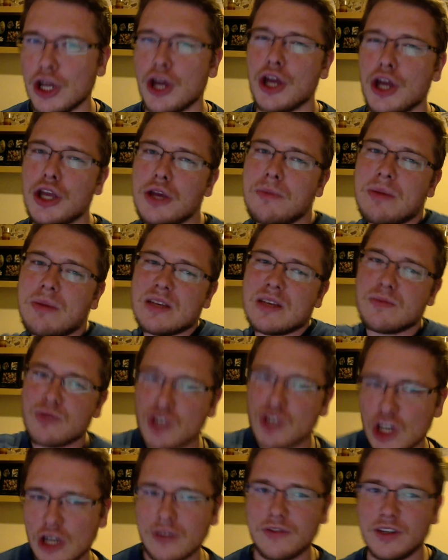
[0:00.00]
i bez
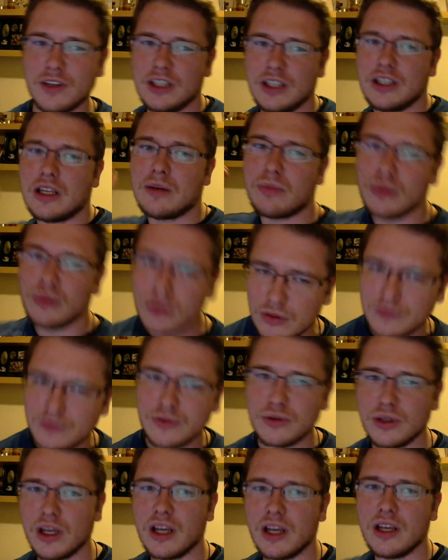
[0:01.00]
przerwy, i
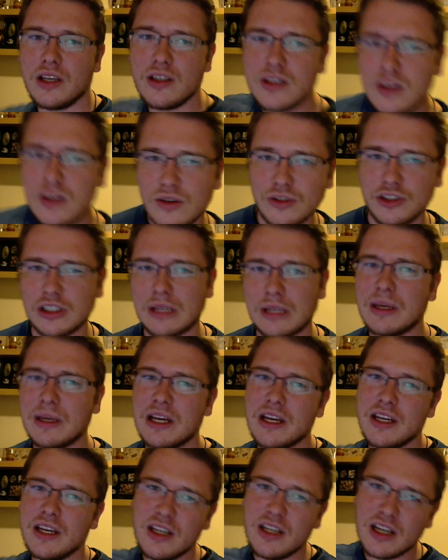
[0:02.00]
nabudowuje, i coś tam,
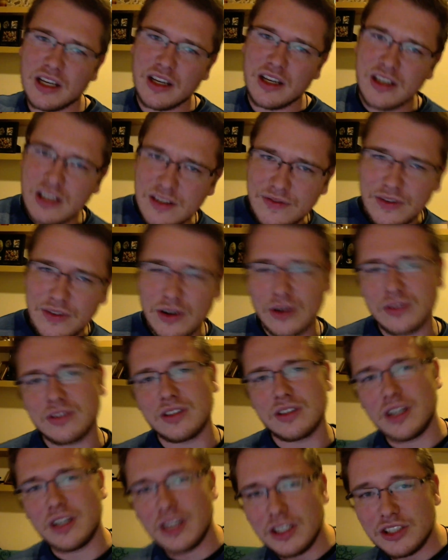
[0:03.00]
i jakieś zwroty,
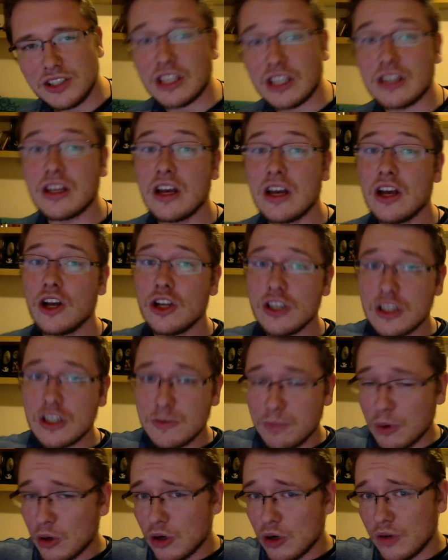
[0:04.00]
jakieś ten.
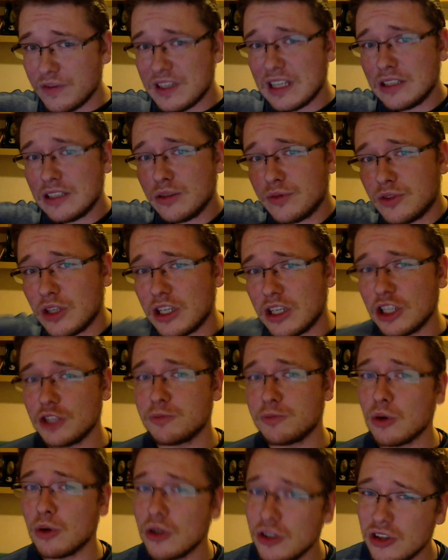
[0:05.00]
Sporo wsadził w to jakieś
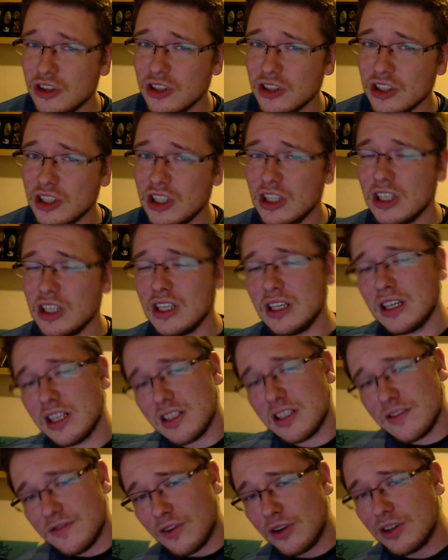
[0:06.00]
polityki, i
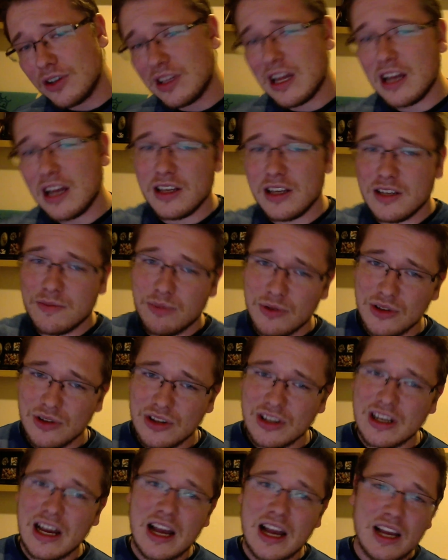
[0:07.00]
jest wojna, i jest
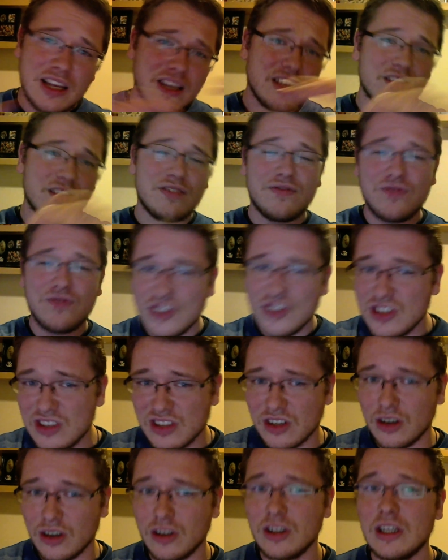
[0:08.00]
polityka, i jest
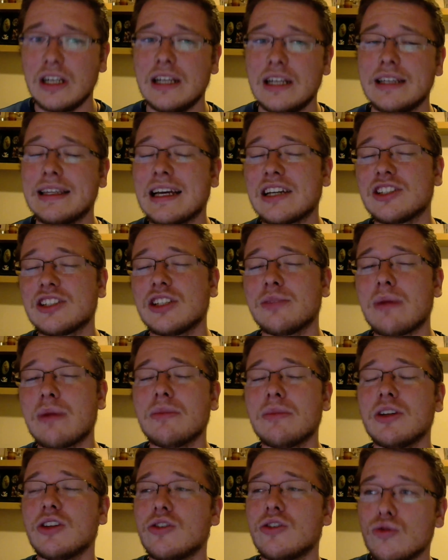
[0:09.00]
wszystko. Także
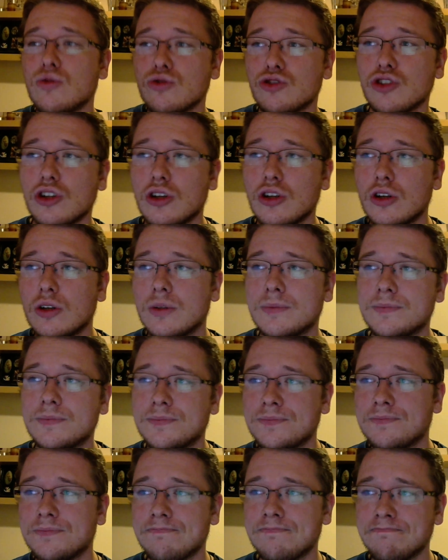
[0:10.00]
mamy dużo.
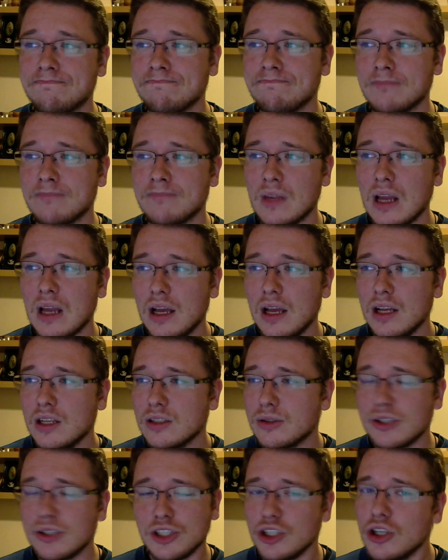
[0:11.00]
Mm,
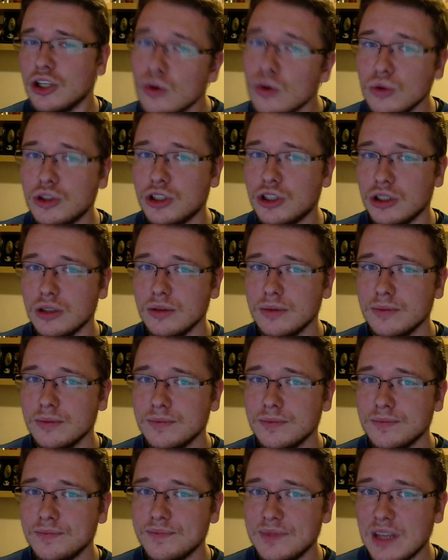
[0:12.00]
Człowiek się nie nudzi.
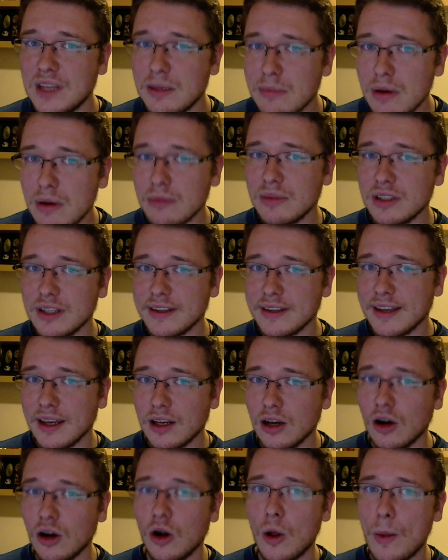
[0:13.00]
Nie mamy
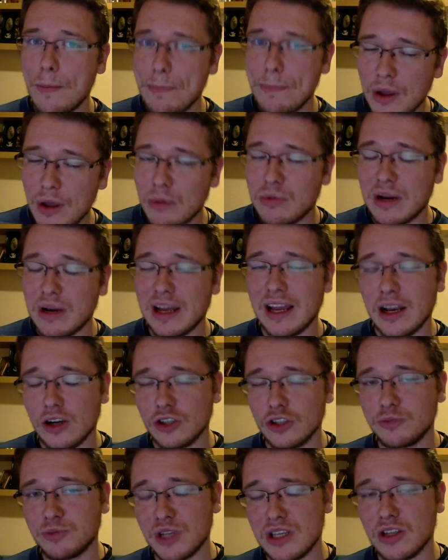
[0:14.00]
takiego, dobra, jakoś
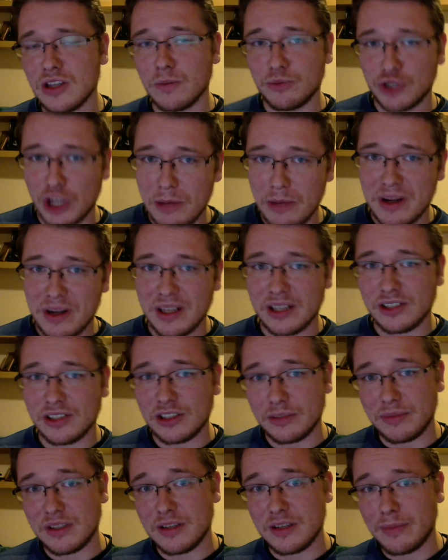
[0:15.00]
przez to przebrnę,
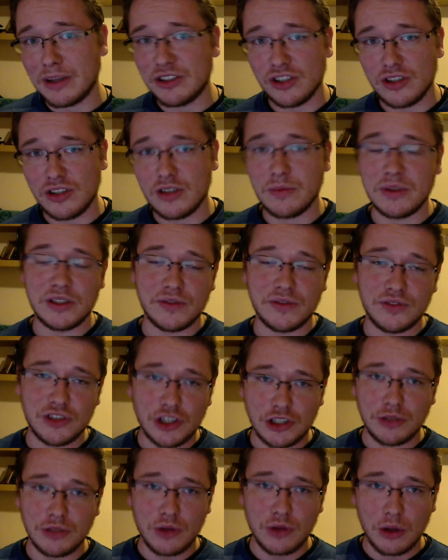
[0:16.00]
żeby zobaczyć, co będzie w
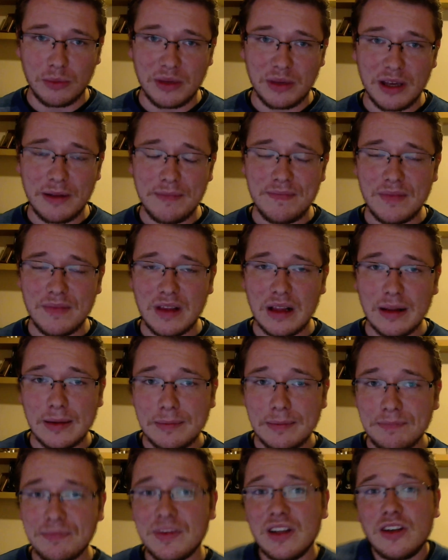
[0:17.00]
trzecim tomie,
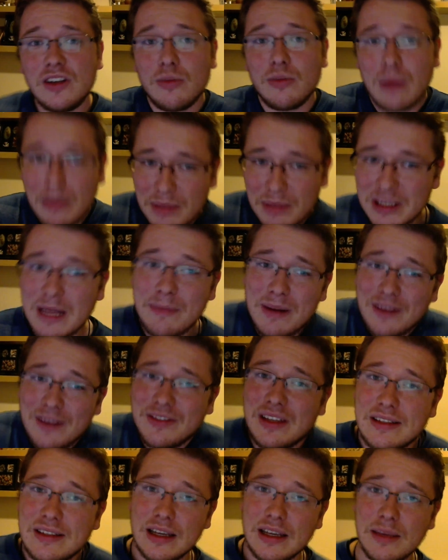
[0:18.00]
tylko mamy naprawdę
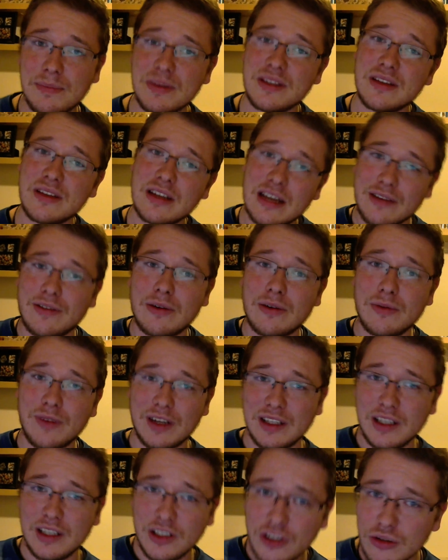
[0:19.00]
zajebisty kawał
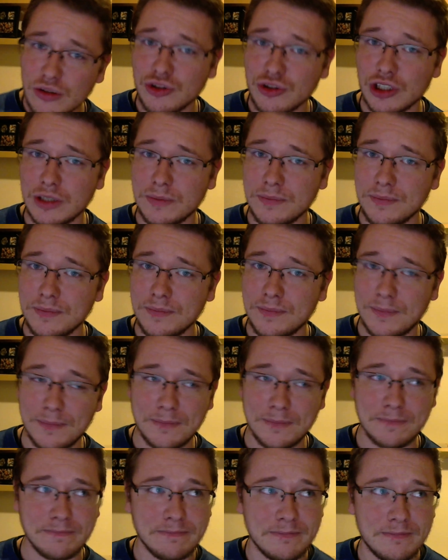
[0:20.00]
fajnej książki.
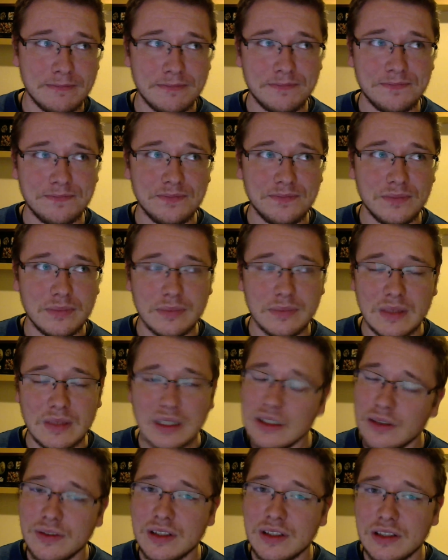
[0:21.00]

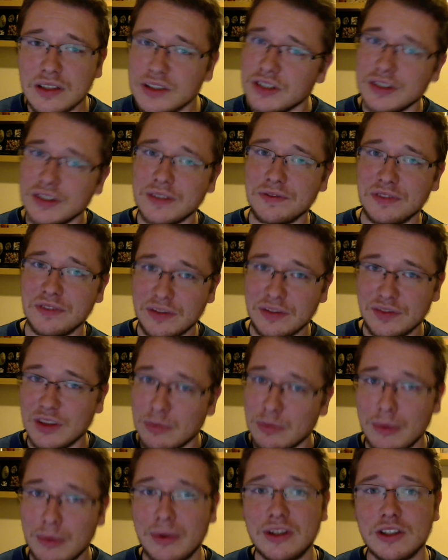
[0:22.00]
To w zasadzie w, w, tym
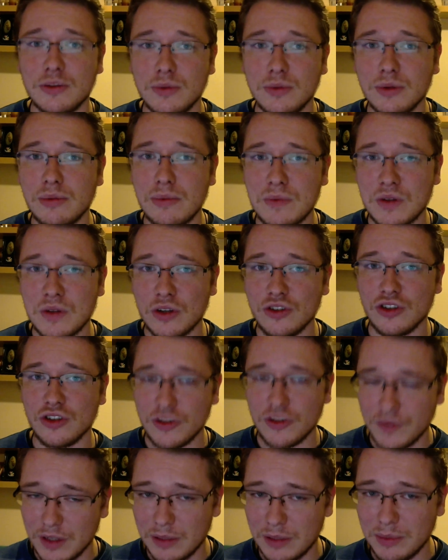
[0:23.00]
momencie mógłbym skończyć filmik.